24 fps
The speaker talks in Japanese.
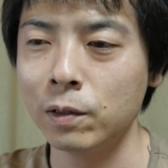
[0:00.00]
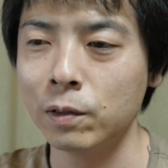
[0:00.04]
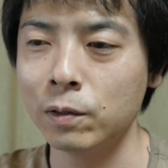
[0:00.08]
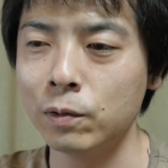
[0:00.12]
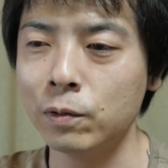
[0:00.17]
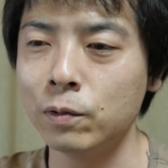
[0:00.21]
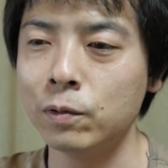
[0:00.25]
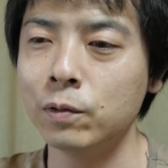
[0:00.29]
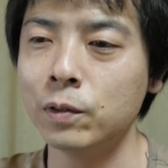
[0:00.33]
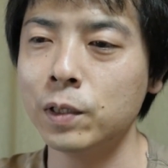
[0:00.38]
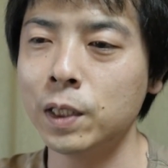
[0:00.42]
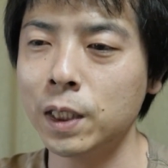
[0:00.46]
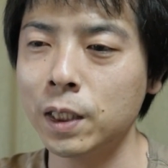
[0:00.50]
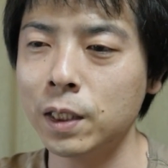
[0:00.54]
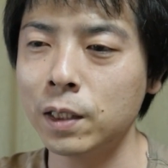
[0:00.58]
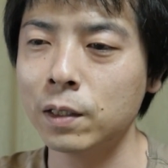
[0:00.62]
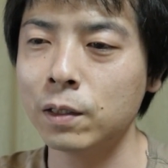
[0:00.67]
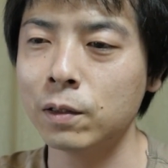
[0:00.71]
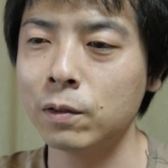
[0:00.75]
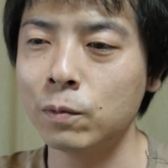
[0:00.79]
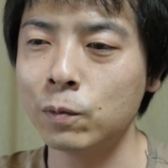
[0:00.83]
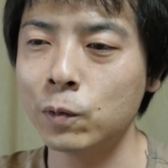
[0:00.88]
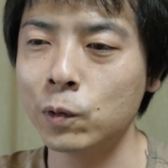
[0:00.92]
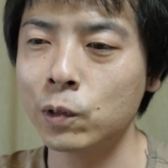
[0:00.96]
風に
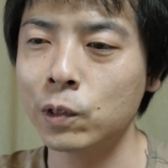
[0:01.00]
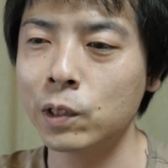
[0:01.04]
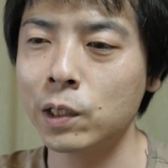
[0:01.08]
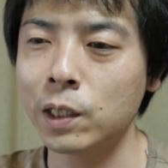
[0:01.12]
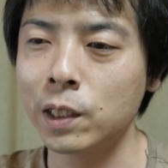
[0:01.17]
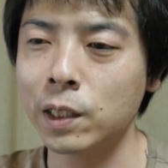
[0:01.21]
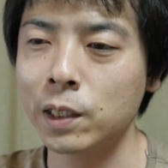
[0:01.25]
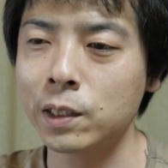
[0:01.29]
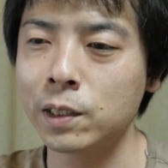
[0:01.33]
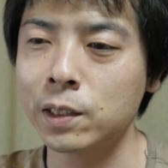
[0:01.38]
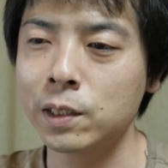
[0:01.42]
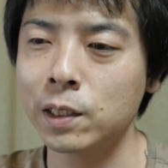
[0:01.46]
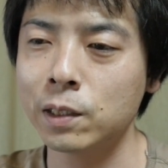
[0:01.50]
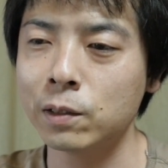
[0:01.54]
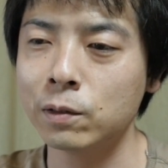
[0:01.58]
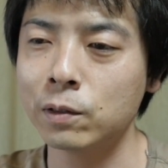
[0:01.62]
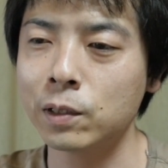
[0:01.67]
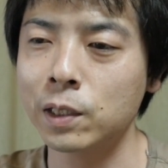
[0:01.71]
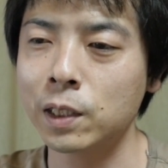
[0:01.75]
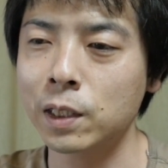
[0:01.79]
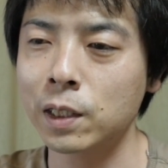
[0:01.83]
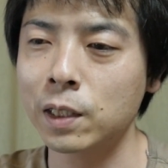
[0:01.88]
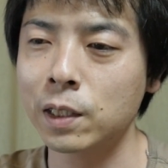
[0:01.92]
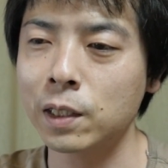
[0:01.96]
思ってらっしゃ
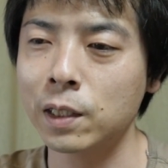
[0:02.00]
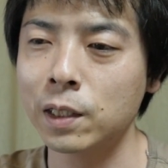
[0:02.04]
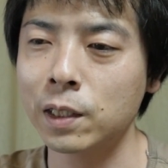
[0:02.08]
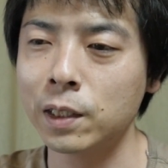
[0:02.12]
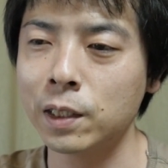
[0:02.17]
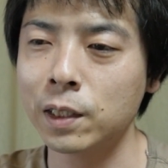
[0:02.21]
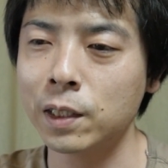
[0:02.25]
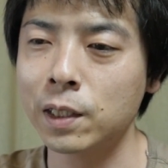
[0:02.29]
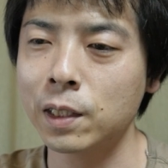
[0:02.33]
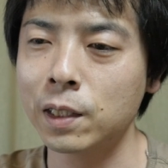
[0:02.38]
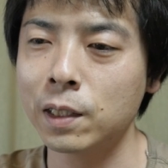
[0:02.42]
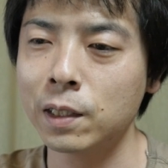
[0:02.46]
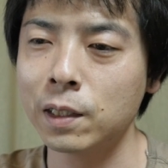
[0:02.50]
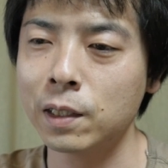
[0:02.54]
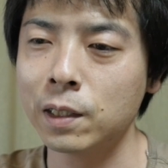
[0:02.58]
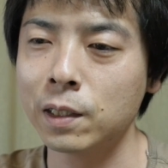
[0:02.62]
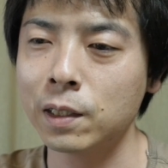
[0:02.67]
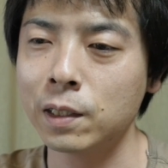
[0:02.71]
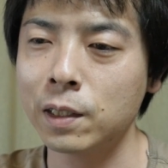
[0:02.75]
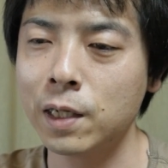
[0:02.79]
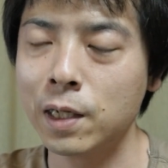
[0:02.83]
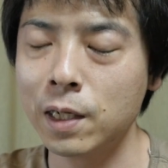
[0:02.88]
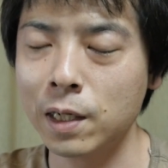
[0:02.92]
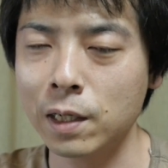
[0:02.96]
る方がい
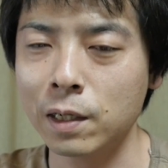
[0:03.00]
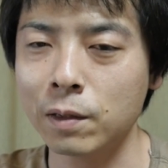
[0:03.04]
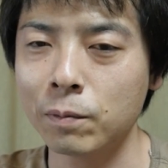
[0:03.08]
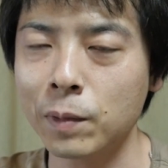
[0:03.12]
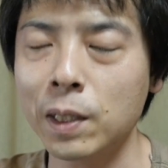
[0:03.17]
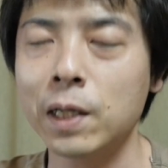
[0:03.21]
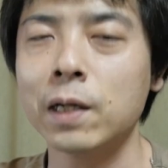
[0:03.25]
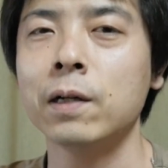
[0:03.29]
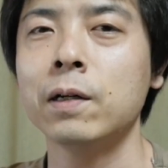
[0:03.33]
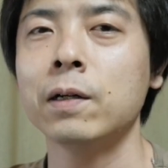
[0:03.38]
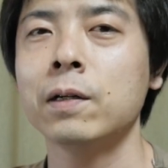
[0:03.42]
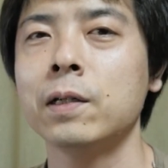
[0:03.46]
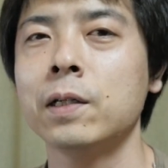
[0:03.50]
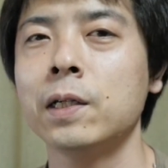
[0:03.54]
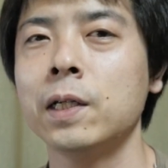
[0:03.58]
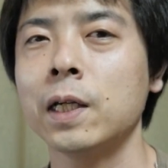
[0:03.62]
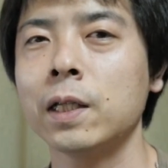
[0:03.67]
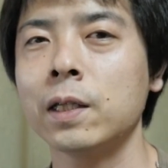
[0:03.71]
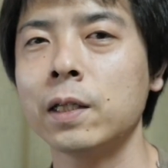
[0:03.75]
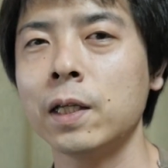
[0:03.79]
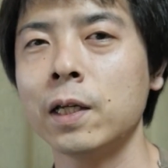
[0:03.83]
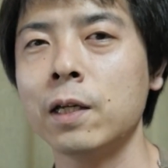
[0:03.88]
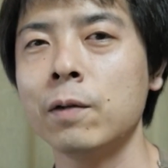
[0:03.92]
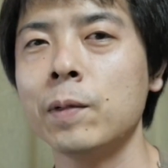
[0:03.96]
たら、まあ
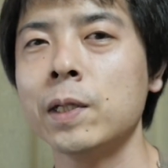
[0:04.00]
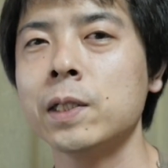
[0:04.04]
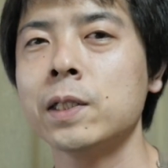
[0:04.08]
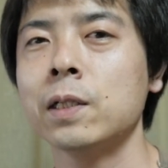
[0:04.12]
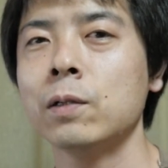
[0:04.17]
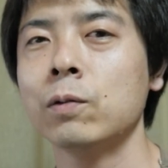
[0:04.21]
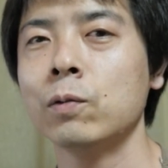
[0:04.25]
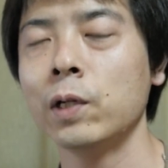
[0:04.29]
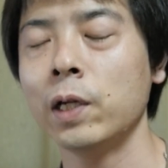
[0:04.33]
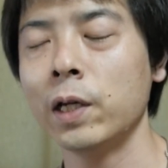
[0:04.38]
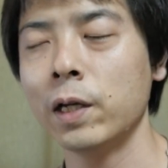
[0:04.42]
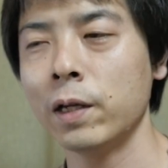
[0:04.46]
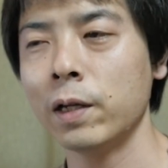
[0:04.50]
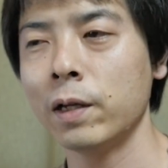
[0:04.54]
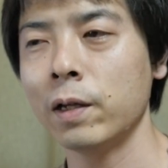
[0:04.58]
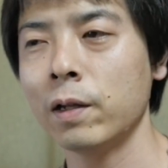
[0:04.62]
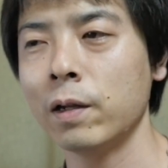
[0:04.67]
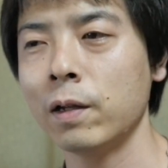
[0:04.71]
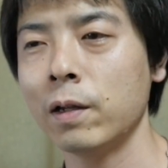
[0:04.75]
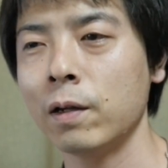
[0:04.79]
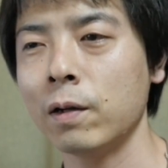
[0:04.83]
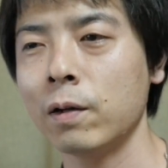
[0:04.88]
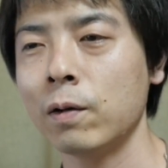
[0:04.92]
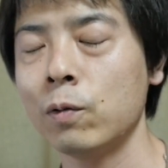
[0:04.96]
やってきましたので、
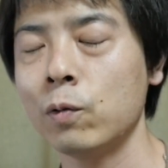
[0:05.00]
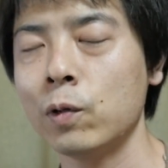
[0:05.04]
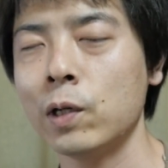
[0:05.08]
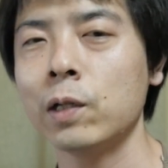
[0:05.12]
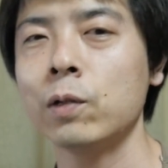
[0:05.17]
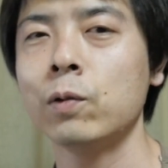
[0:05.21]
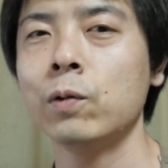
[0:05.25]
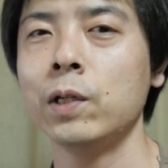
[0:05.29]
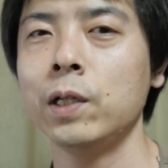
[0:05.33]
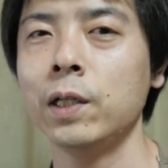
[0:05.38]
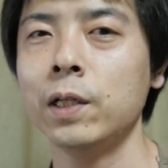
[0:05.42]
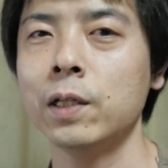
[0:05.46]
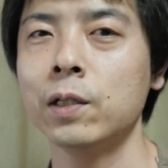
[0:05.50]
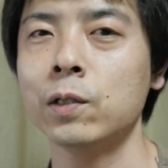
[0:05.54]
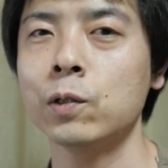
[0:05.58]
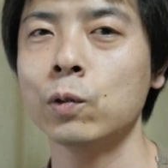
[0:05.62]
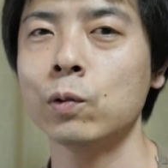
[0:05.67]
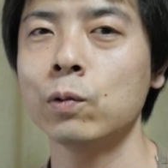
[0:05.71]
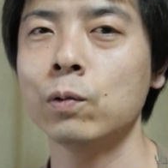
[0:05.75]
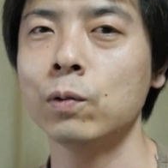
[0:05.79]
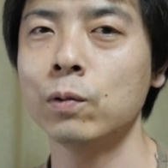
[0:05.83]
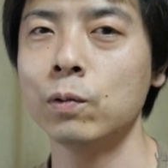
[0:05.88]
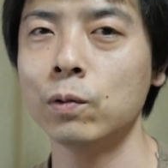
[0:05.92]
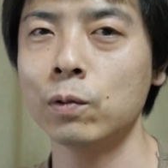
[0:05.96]
この後に
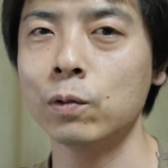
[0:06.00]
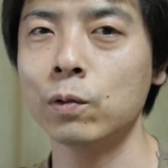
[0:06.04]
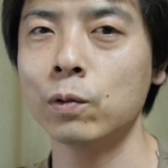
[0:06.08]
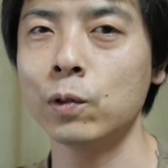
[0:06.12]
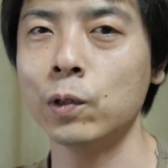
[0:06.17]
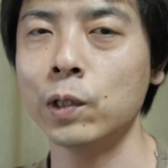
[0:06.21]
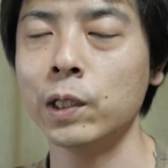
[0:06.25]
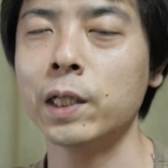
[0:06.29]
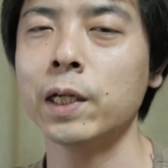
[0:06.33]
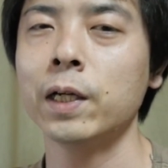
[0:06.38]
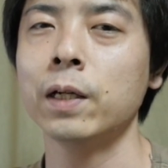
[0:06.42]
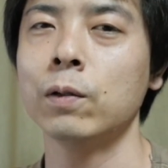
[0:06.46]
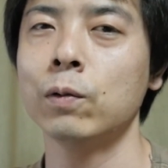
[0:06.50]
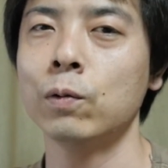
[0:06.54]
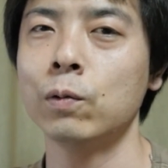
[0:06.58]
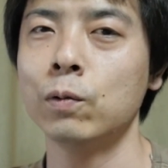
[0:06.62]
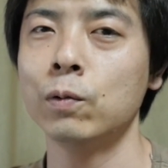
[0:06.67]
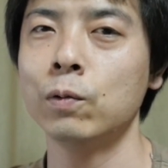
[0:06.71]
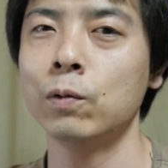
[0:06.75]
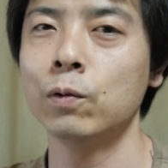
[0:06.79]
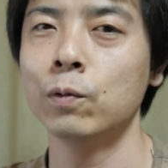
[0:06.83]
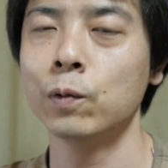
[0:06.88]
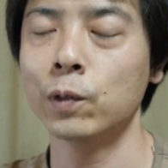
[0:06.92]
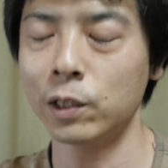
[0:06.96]
ちょっと撮りたいと
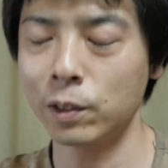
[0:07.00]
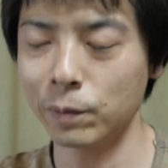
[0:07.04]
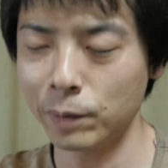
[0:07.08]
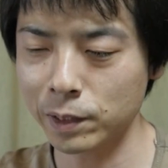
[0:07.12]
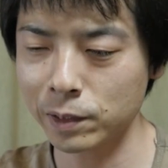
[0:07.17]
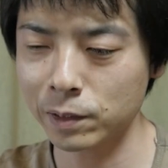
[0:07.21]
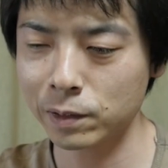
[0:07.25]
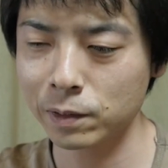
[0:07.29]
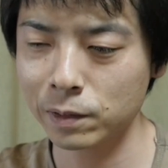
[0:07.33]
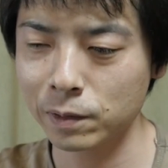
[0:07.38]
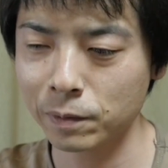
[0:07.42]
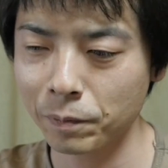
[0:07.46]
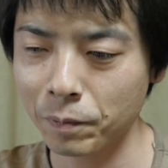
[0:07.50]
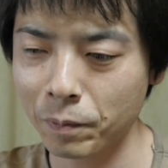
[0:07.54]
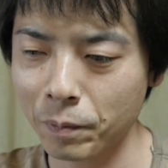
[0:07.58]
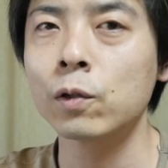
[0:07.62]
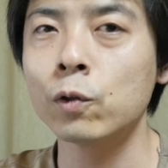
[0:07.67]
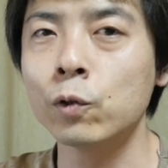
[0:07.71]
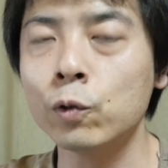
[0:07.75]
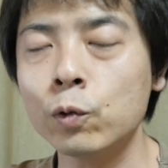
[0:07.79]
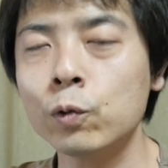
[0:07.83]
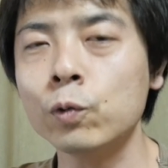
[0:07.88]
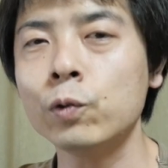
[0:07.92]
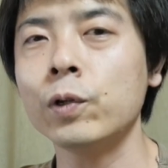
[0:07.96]
思ってます。
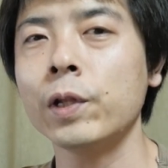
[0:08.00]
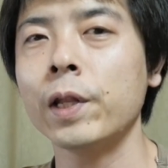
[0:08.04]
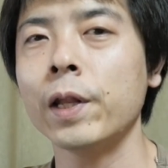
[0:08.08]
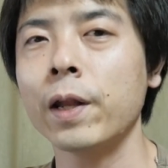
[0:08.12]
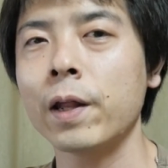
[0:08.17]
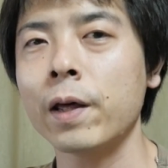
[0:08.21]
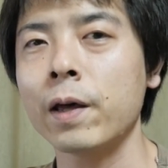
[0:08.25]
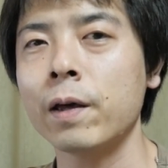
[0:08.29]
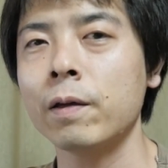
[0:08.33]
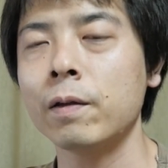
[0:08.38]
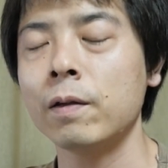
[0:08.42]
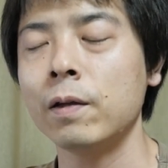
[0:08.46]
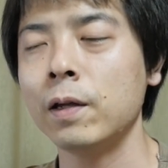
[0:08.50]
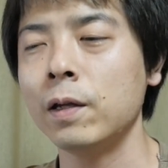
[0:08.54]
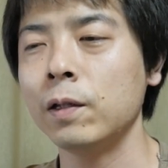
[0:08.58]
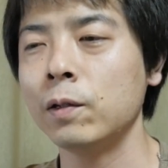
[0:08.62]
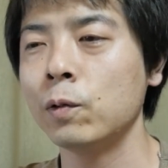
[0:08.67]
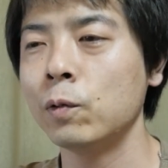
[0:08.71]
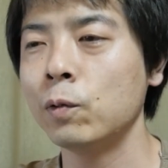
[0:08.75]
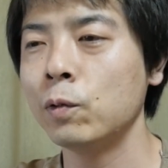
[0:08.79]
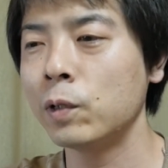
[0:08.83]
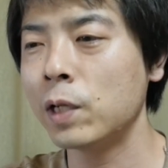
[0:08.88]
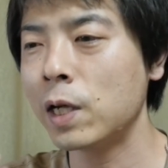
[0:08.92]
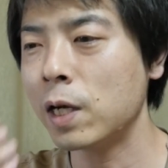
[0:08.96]
ということでね、えー
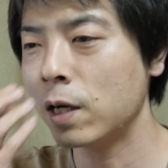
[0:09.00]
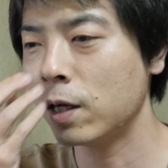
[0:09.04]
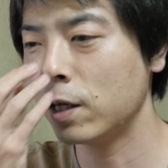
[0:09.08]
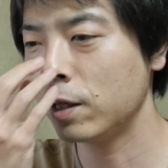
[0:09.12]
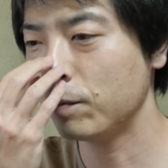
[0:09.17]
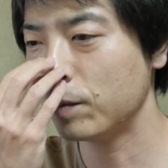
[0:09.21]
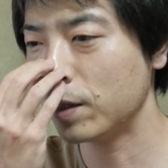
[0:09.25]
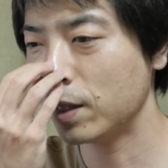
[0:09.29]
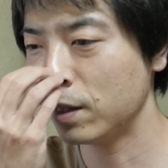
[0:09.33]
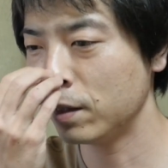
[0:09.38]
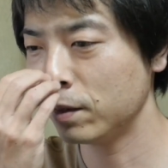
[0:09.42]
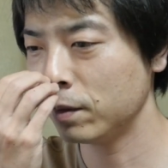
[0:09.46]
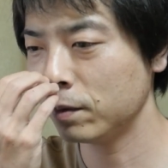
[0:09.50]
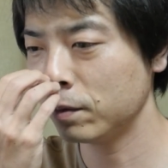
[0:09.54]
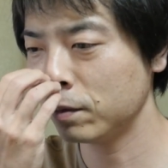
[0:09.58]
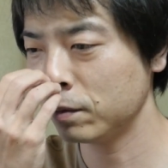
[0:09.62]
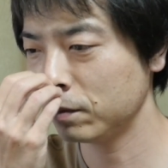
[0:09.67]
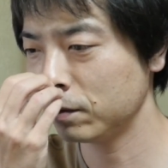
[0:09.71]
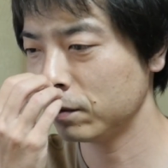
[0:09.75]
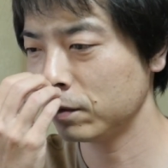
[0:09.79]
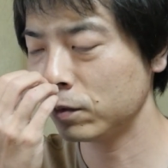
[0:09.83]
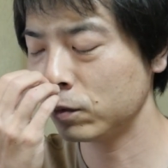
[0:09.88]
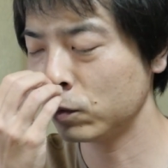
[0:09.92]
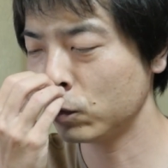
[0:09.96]
と、なんか今
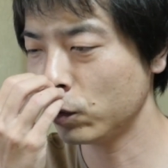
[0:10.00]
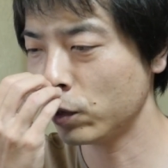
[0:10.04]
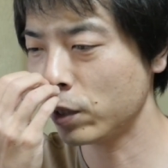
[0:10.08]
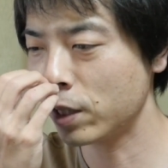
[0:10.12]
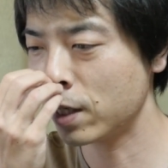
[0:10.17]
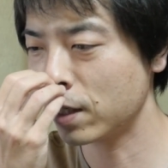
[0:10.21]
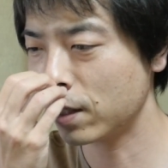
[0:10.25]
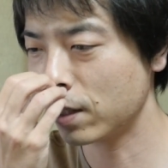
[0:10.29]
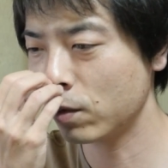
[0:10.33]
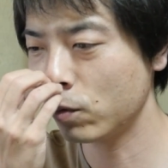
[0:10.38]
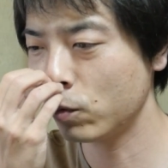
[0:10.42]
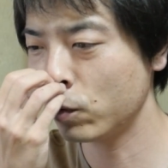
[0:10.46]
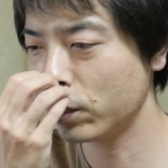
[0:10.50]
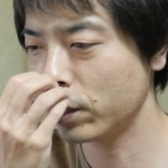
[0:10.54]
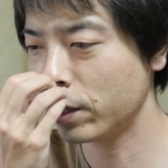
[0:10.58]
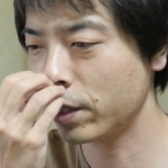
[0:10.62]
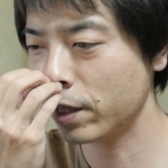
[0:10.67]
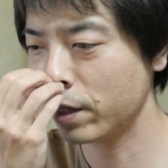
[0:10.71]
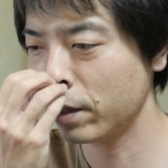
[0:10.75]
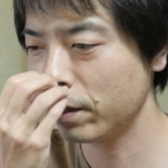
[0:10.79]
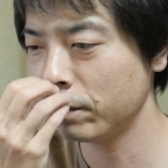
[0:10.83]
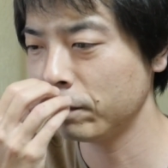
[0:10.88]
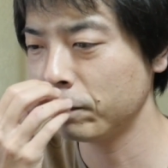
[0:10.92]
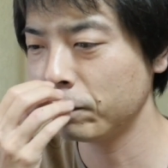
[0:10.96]
すごい鼻声
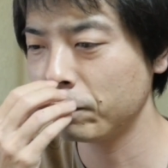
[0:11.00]
で